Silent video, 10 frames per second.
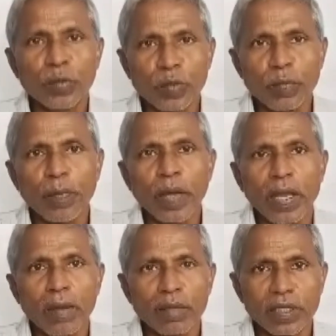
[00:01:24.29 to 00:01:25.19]
মতো
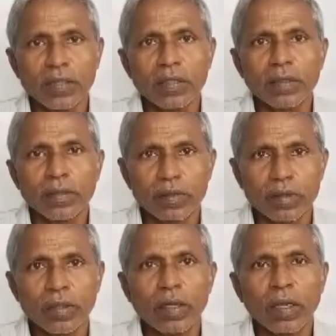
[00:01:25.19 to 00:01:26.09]
পায় আমাদের
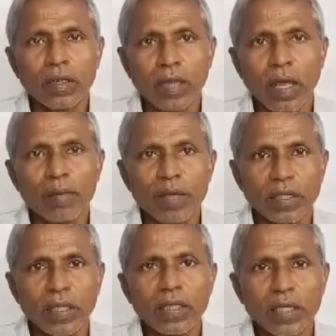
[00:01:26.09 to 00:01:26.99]
আমরা
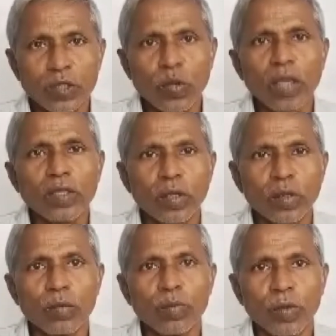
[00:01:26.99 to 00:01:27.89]
তাদেরকে সহায়তা
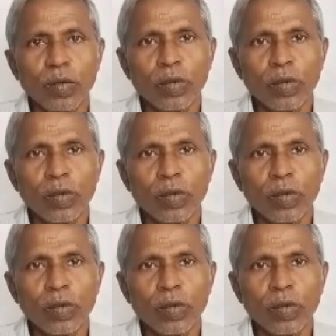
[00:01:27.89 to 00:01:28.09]
করব